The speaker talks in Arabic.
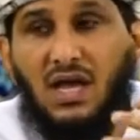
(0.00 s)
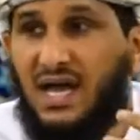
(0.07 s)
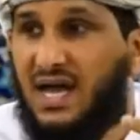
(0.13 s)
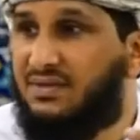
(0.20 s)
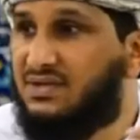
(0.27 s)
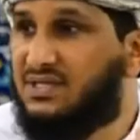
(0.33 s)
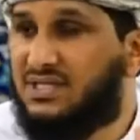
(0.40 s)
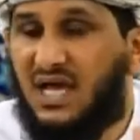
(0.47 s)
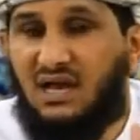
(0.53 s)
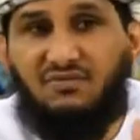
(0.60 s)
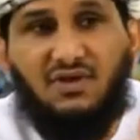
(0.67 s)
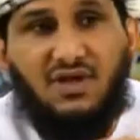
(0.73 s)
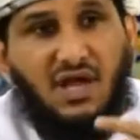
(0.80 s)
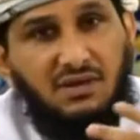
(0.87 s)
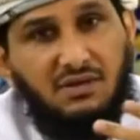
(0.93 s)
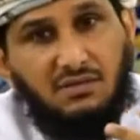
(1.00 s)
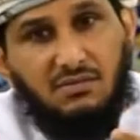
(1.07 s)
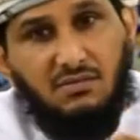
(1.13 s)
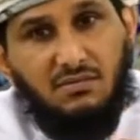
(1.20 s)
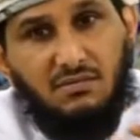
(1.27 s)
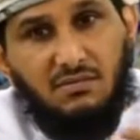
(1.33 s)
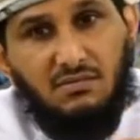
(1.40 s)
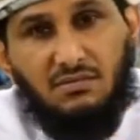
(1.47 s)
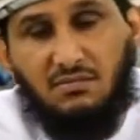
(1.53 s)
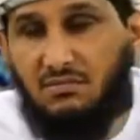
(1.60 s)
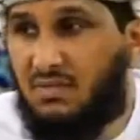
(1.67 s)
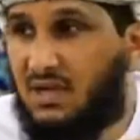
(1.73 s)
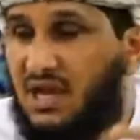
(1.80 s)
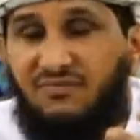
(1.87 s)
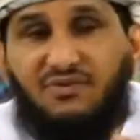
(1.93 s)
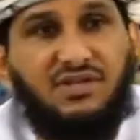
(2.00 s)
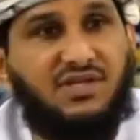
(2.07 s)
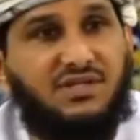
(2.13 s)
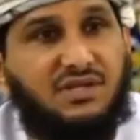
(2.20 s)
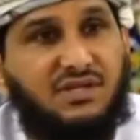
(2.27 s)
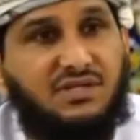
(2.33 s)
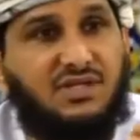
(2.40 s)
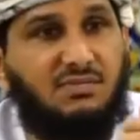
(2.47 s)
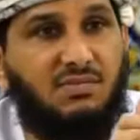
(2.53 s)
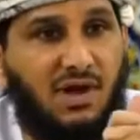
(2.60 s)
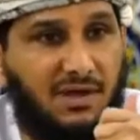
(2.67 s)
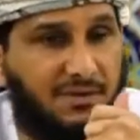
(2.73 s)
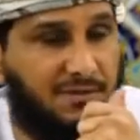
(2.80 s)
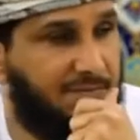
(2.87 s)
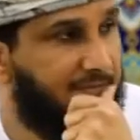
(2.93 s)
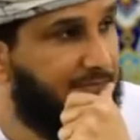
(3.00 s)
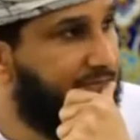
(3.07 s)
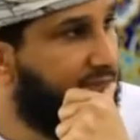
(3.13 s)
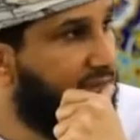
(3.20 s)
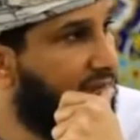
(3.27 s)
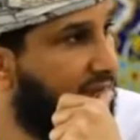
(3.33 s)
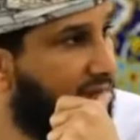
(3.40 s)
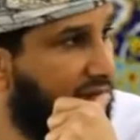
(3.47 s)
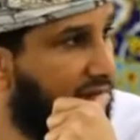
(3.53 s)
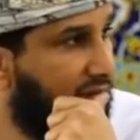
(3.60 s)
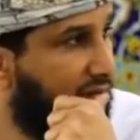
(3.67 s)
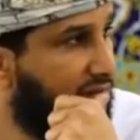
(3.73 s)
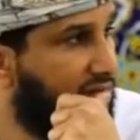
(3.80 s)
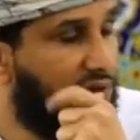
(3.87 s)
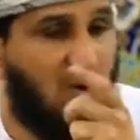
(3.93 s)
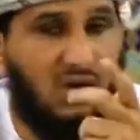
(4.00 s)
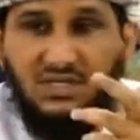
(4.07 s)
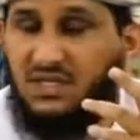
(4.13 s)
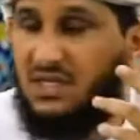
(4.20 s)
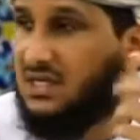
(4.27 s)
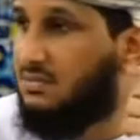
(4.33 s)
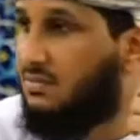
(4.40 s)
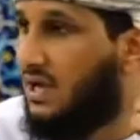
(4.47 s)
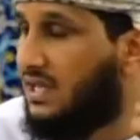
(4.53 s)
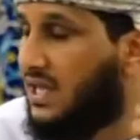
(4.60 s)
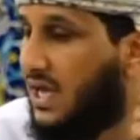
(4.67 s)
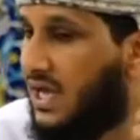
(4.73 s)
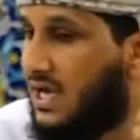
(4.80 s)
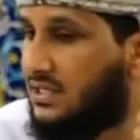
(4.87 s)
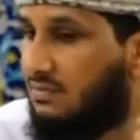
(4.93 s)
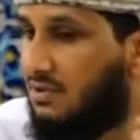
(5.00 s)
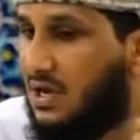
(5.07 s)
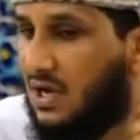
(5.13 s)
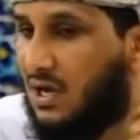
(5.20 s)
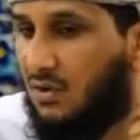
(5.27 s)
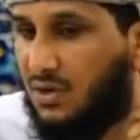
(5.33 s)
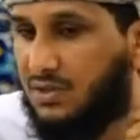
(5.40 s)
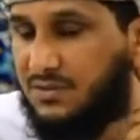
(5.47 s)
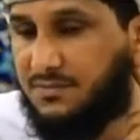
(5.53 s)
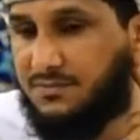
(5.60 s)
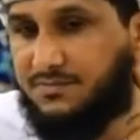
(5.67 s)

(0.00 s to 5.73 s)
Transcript: هذه السالفة يعني لفتت انتباهي تواصلت معنا أحد من الأخوات